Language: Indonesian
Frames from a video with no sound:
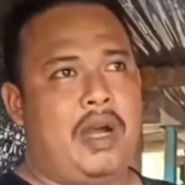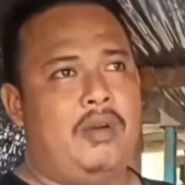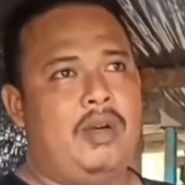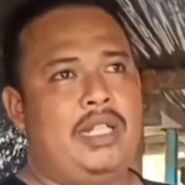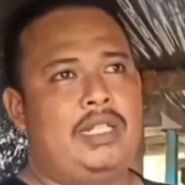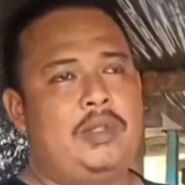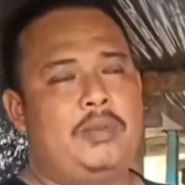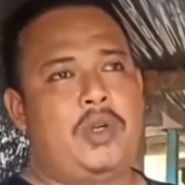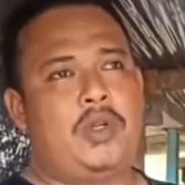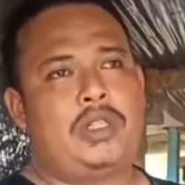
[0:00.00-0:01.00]
bawang
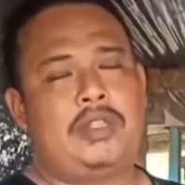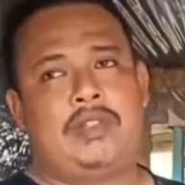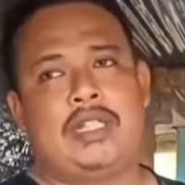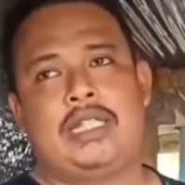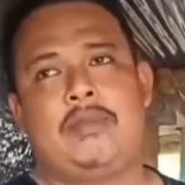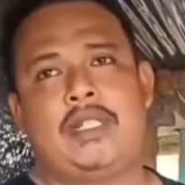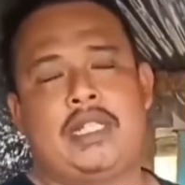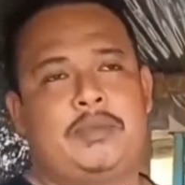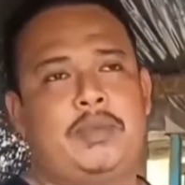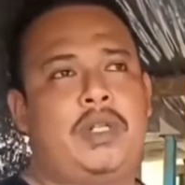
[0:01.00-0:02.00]
itu produktivitasnya
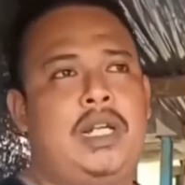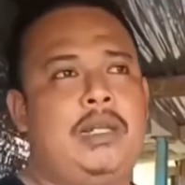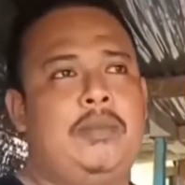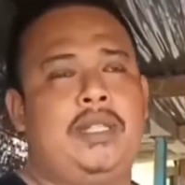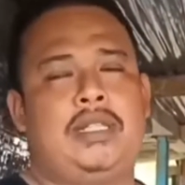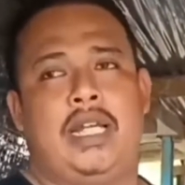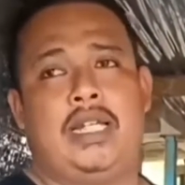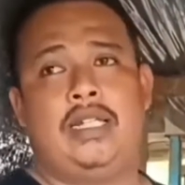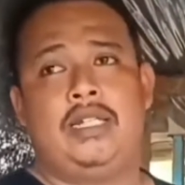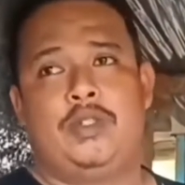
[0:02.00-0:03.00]
bisa 10 kali lipat
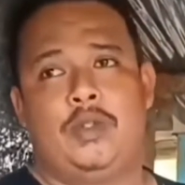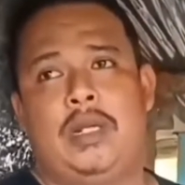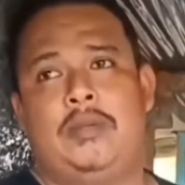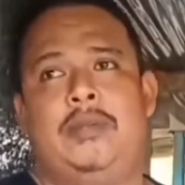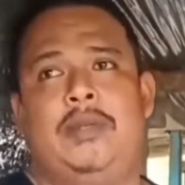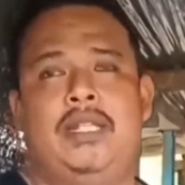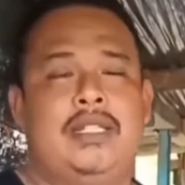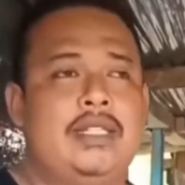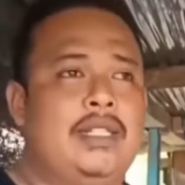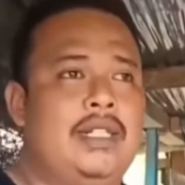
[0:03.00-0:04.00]
dari jumlah bibit.